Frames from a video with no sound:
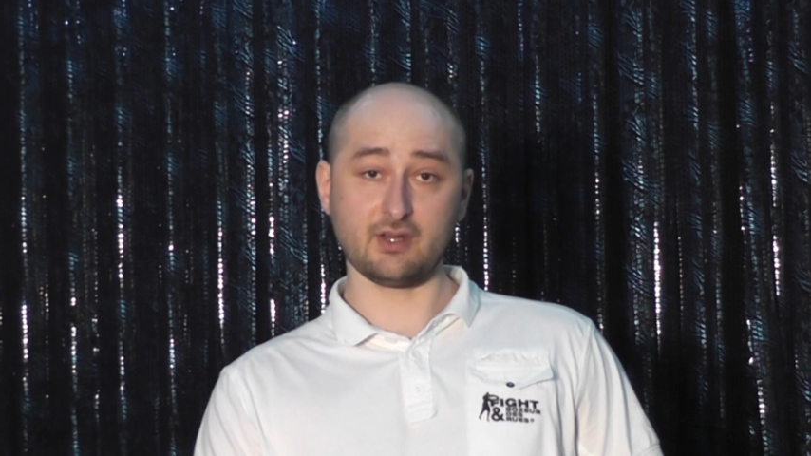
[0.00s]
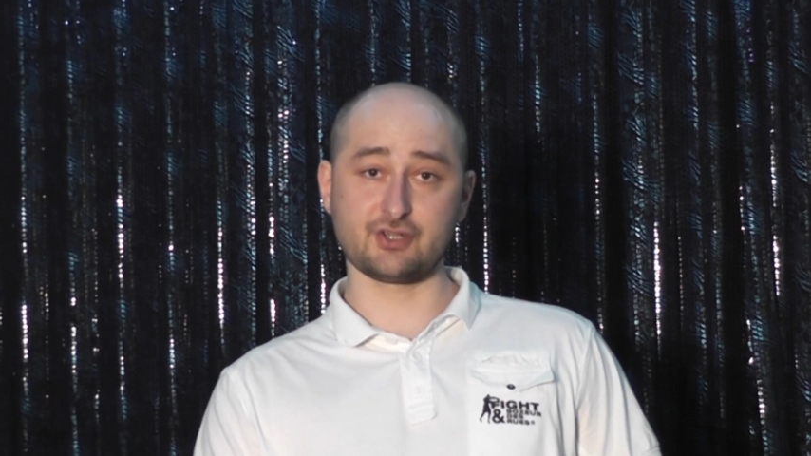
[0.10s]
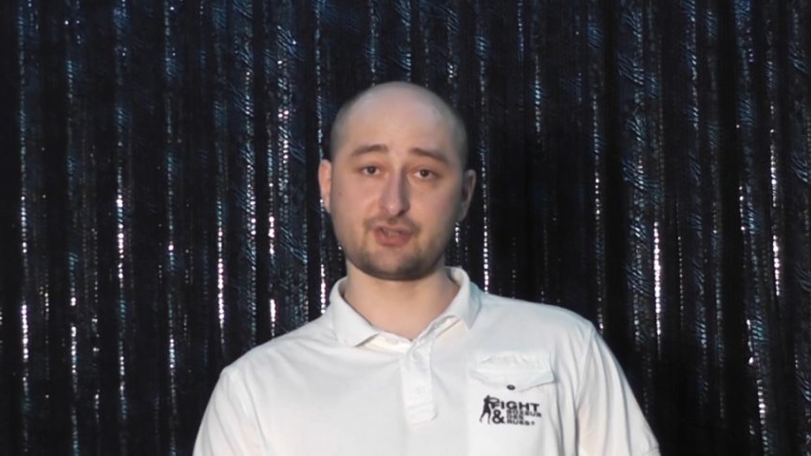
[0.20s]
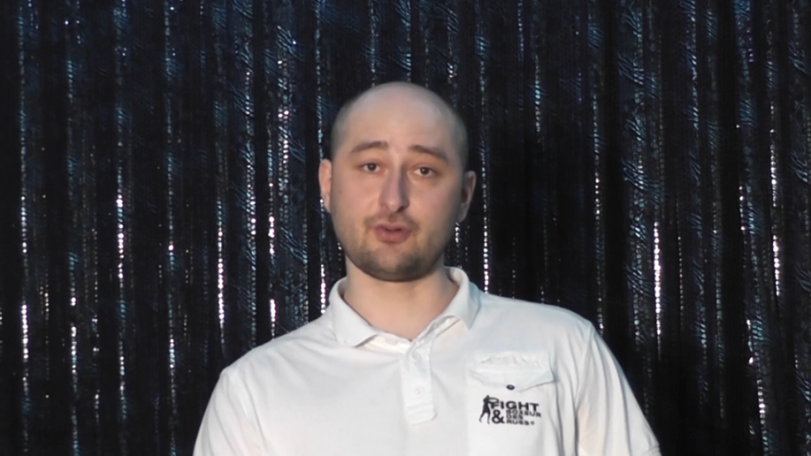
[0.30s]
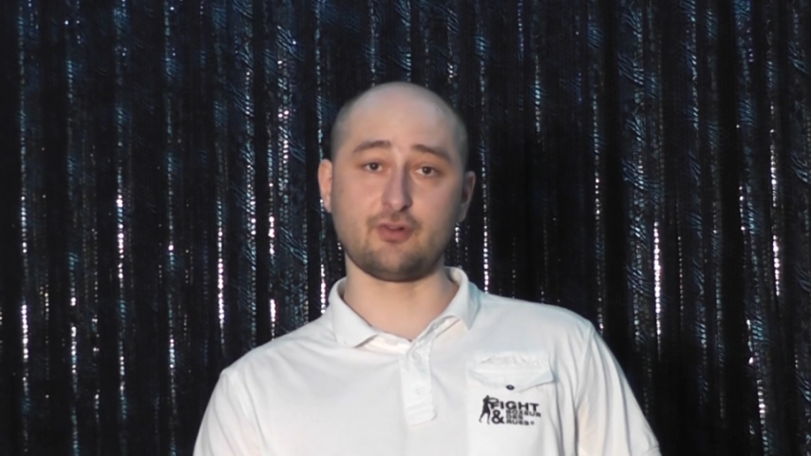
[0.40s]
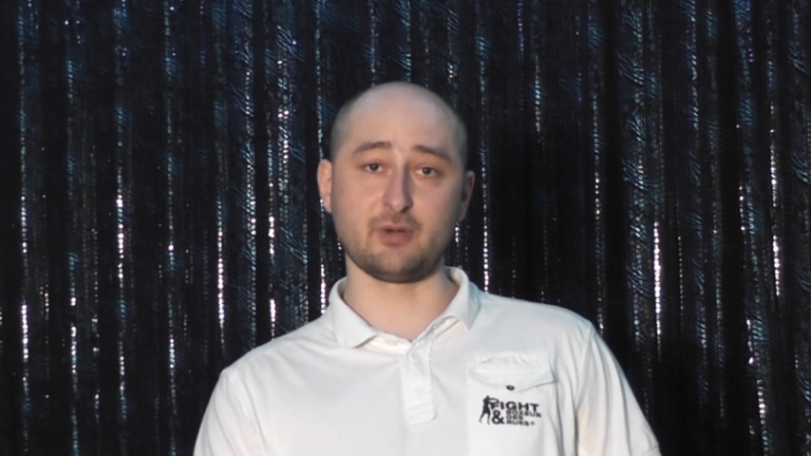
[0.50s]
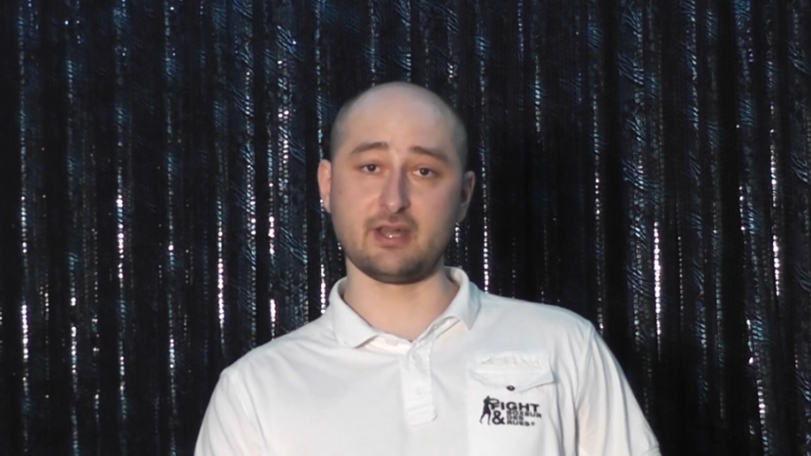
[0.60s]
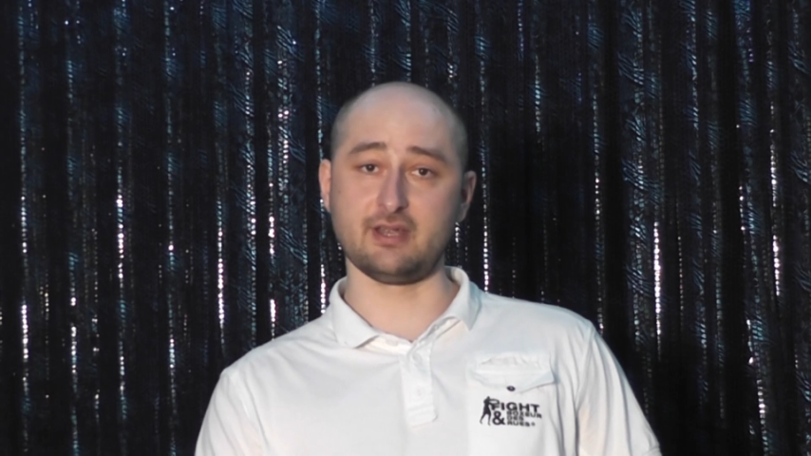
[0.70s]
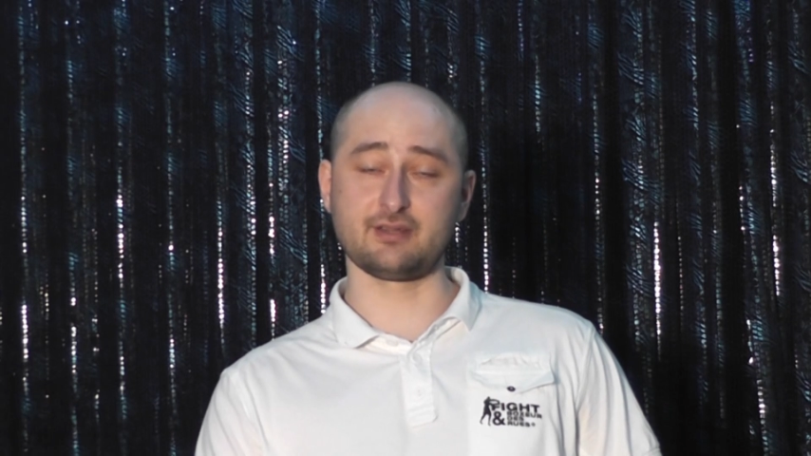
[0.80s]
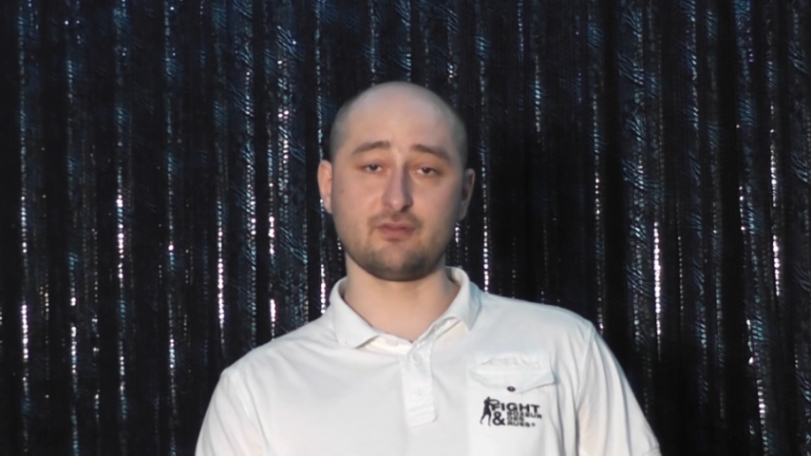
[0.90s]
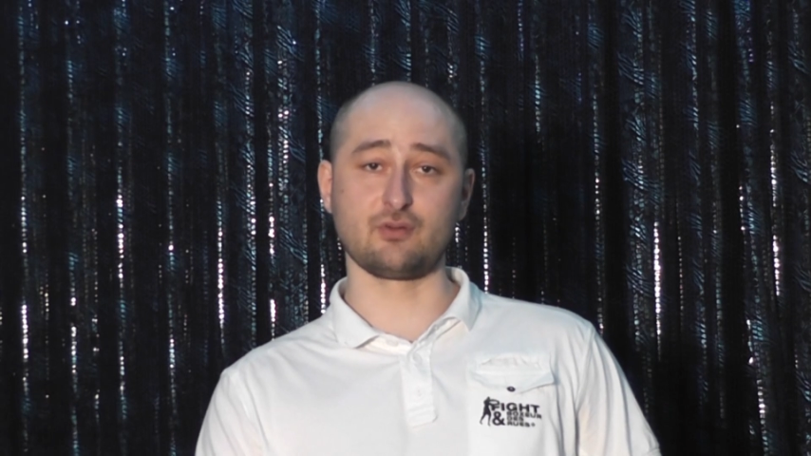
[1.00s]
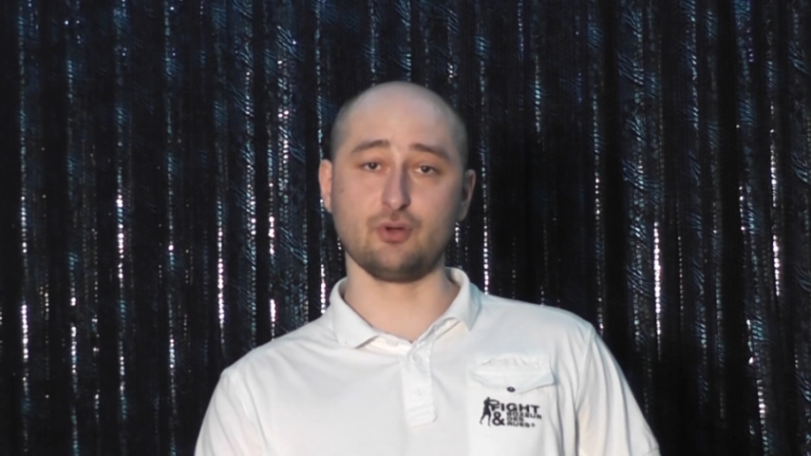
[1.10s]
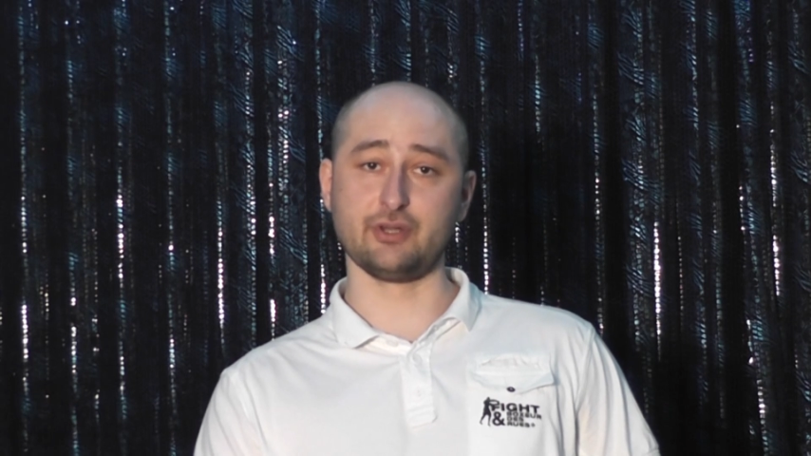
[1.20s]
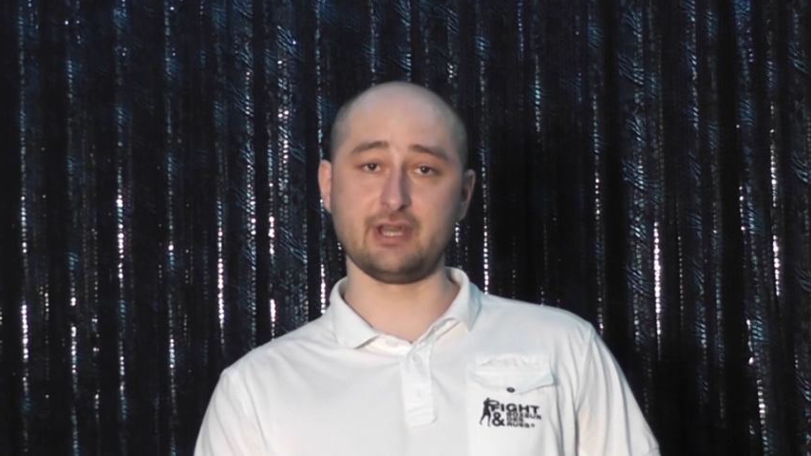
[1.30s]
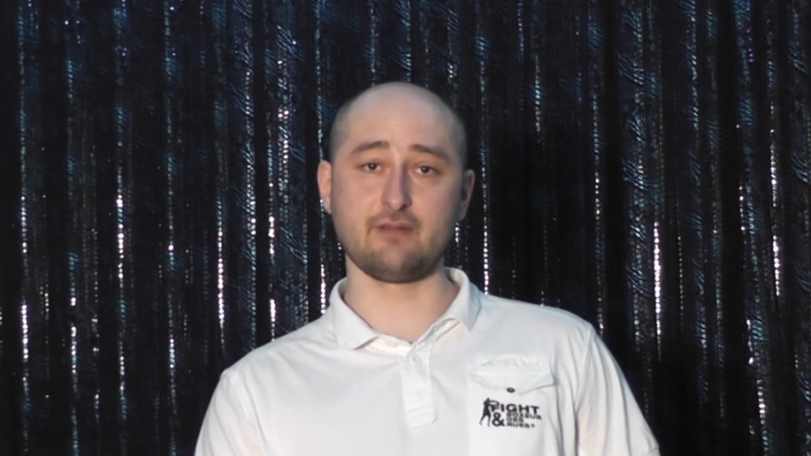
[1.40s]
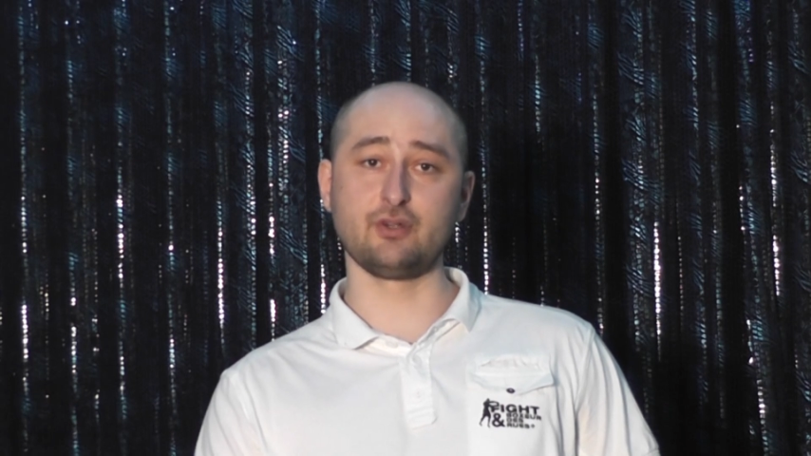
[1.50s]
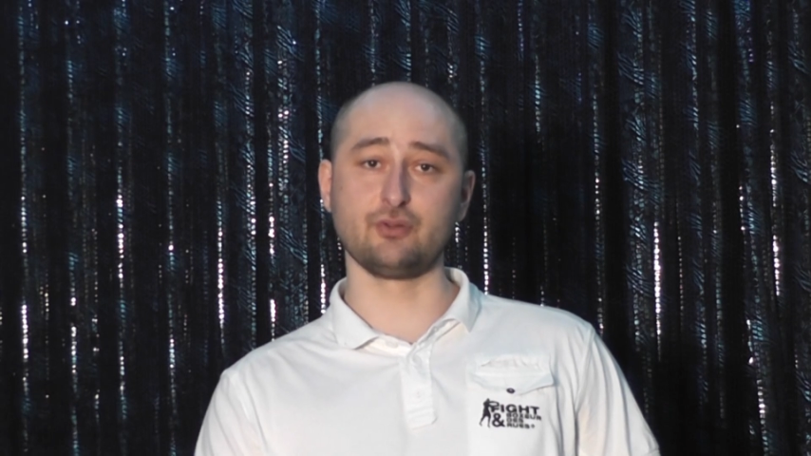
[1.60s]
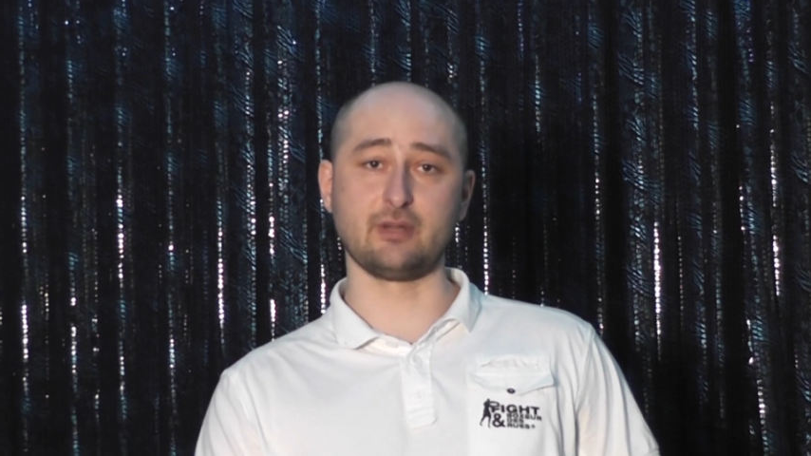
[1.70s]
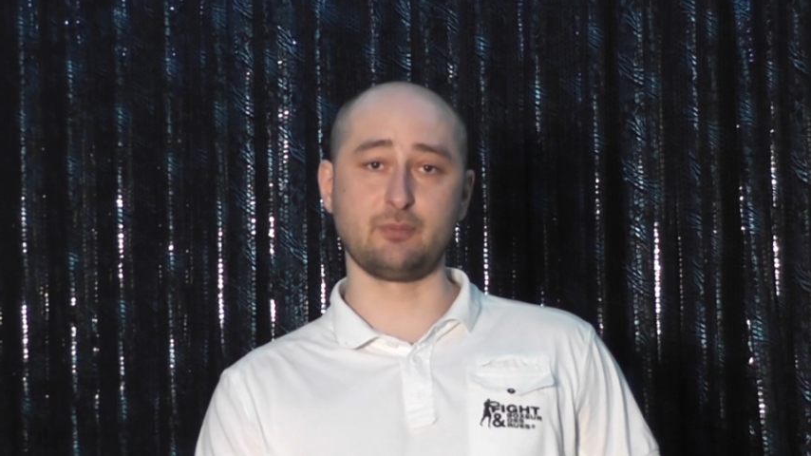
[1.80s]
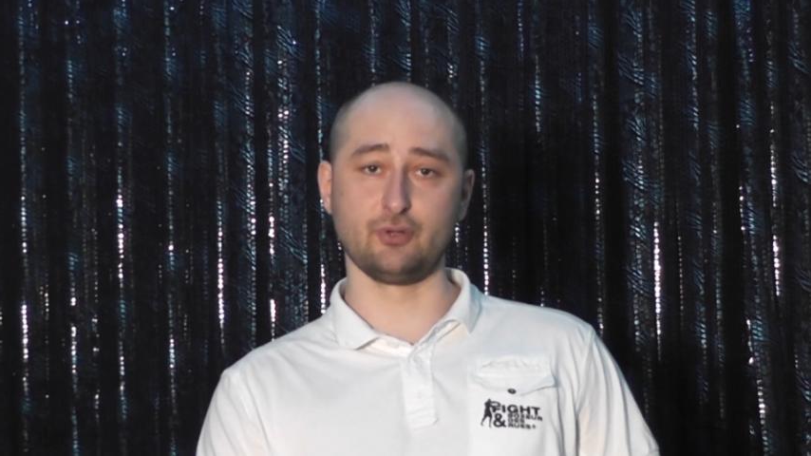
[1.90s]
6 мая этого года я
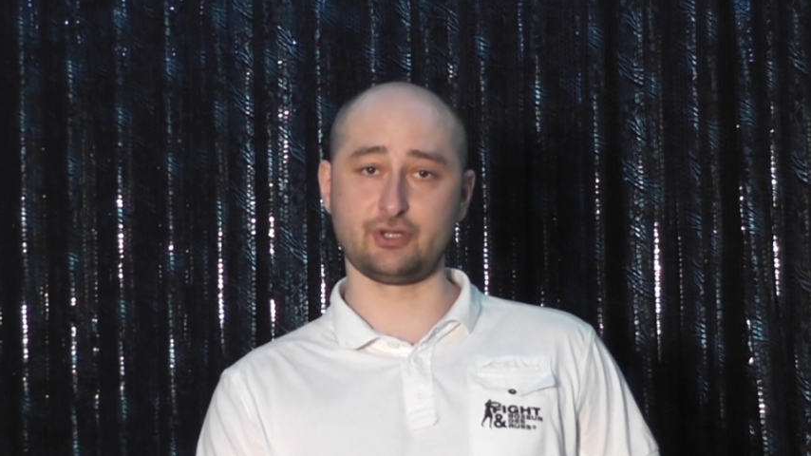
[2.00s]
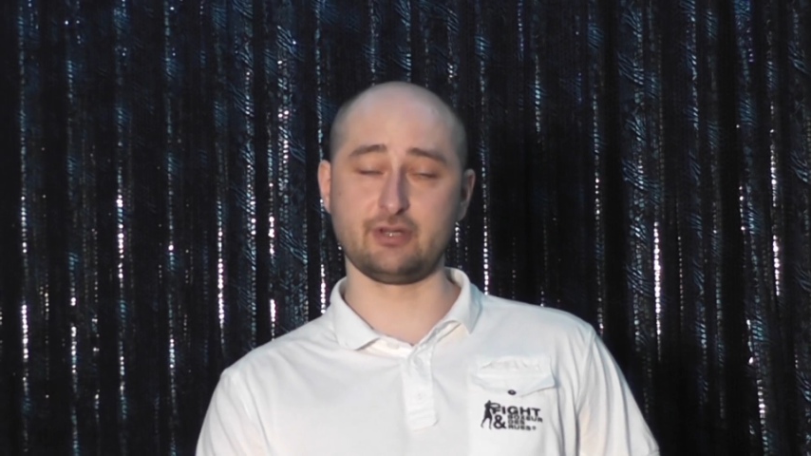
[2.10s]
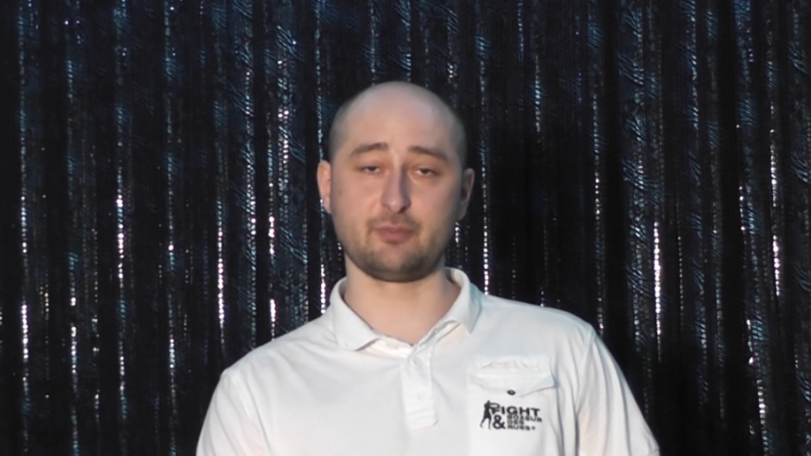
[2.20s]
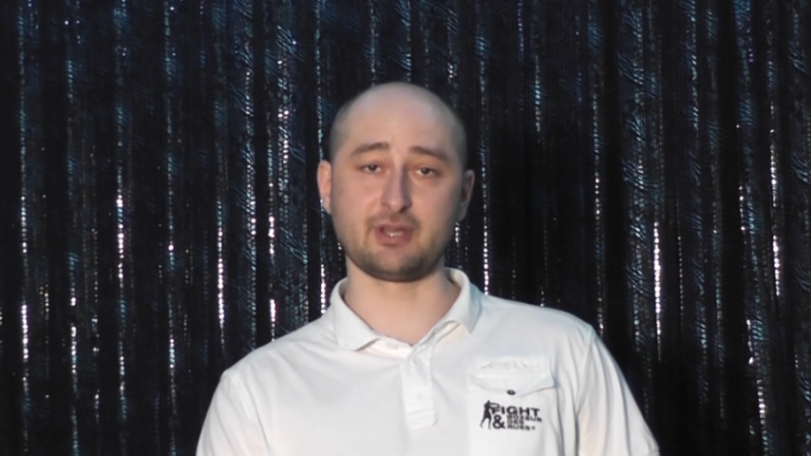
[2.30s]
выйду на площадь,